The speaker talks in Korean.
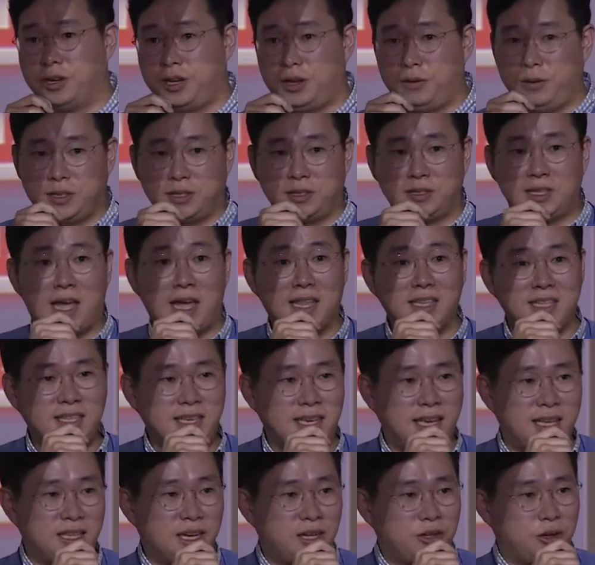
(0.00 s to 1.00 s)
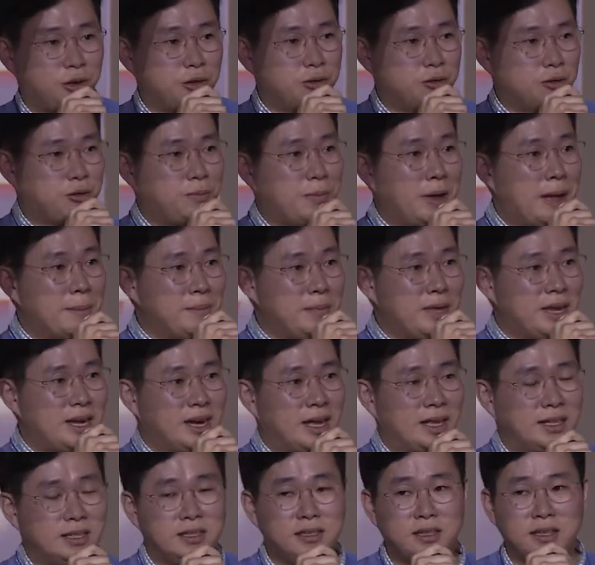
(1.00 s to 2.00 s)
해외에서 사는 게 아니라 역으로 판매를
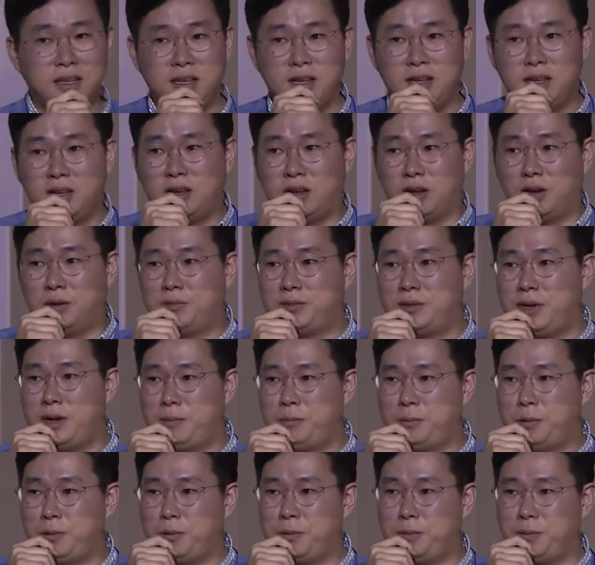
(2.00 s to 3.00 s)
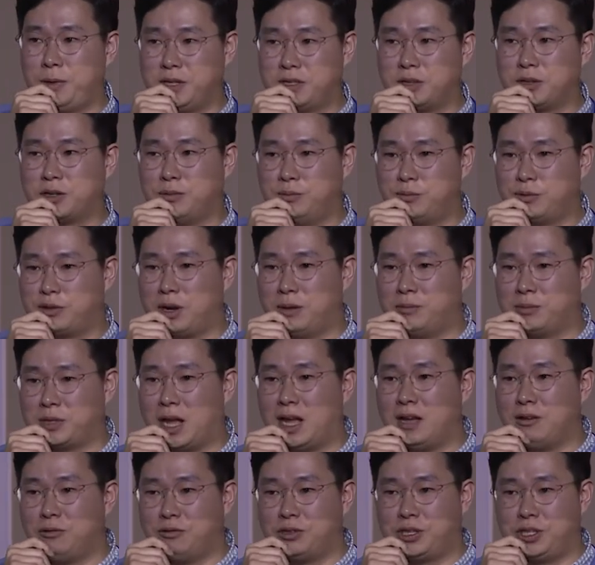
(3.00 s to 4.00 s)
하는 어, 플랫폼에서 근무를 하면서
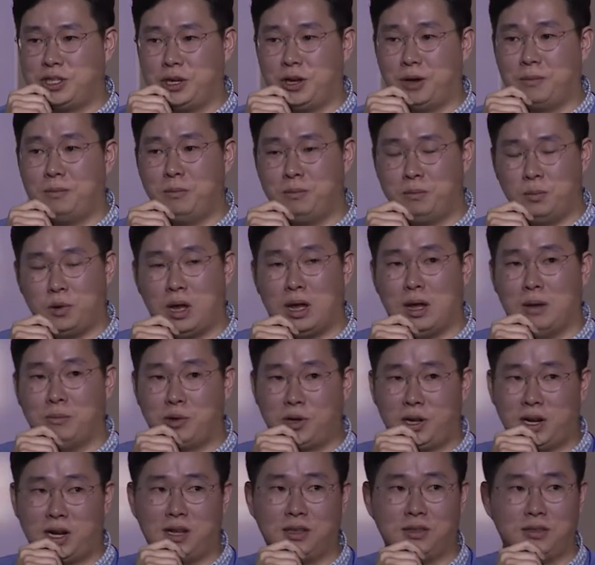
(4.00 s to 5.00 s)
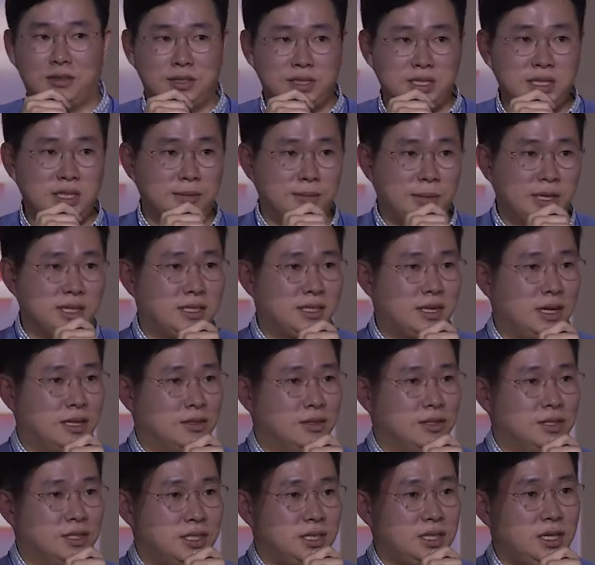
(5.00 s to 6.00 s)
한국 기업 뭐아무래라든지
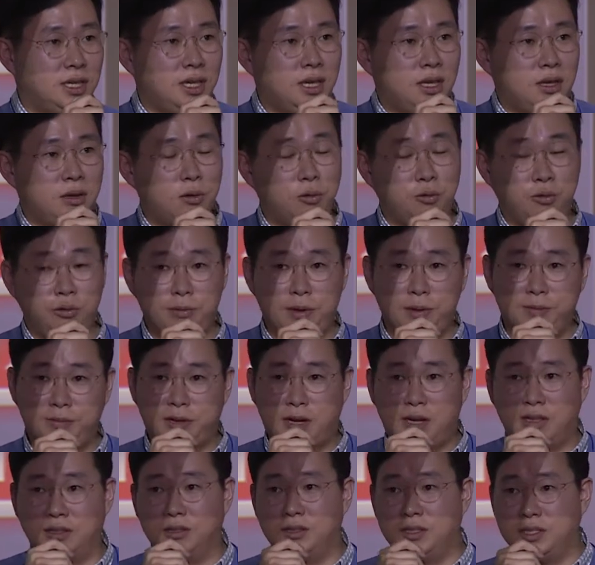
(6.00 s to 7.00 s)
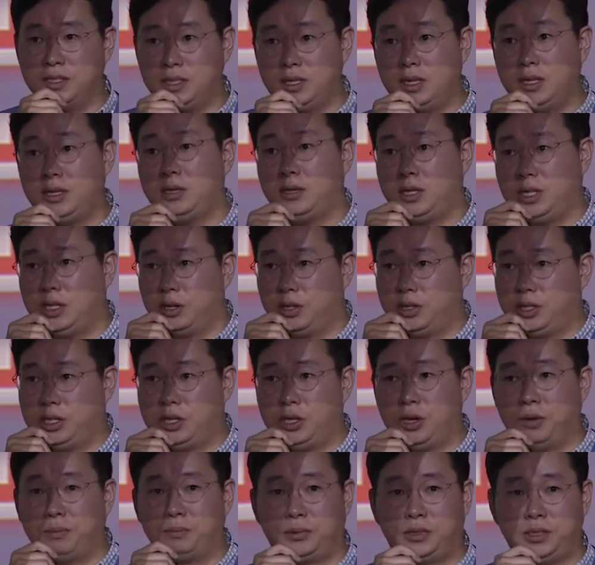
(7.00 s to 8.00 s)
이마트라든지 뭐 위메프라든지 이런
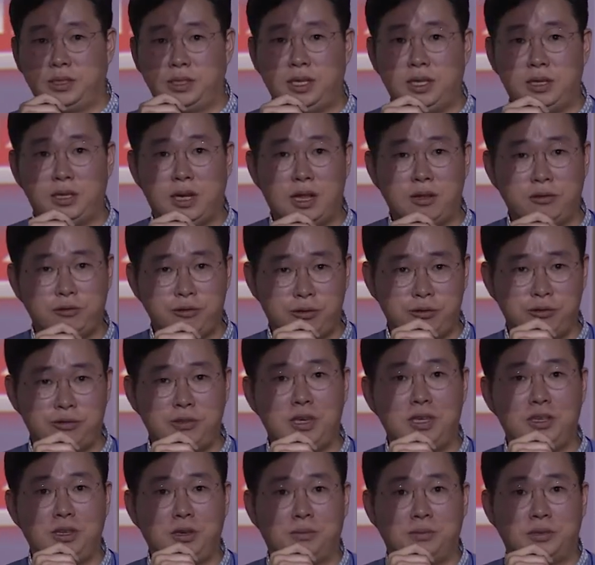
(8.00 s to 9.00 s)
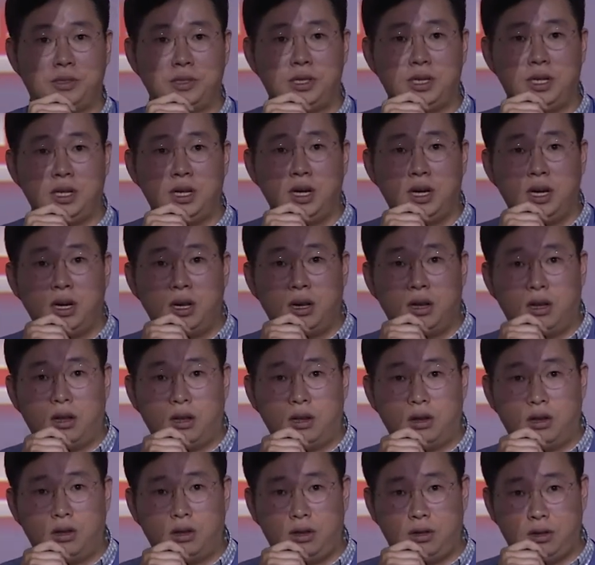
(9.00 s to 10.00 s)
기업들을 한국 유수의 기업들을
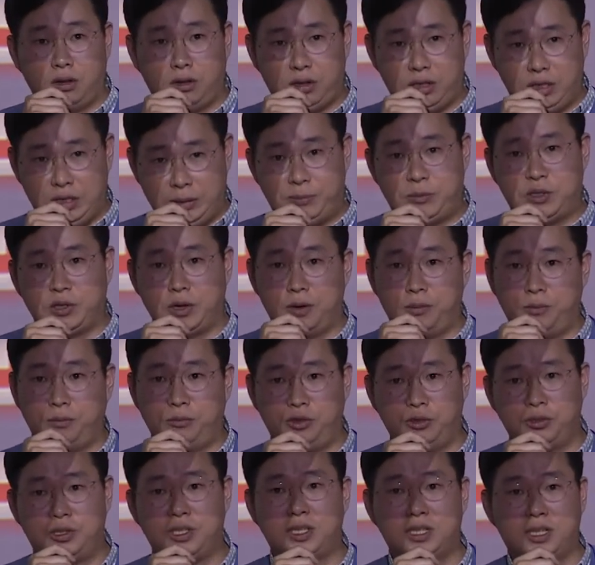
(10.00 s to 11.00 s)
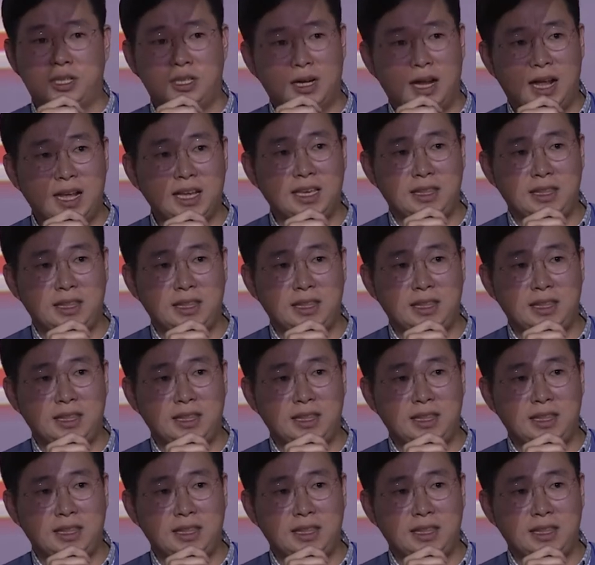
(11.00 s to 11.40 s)
어, 입점 유치를 하게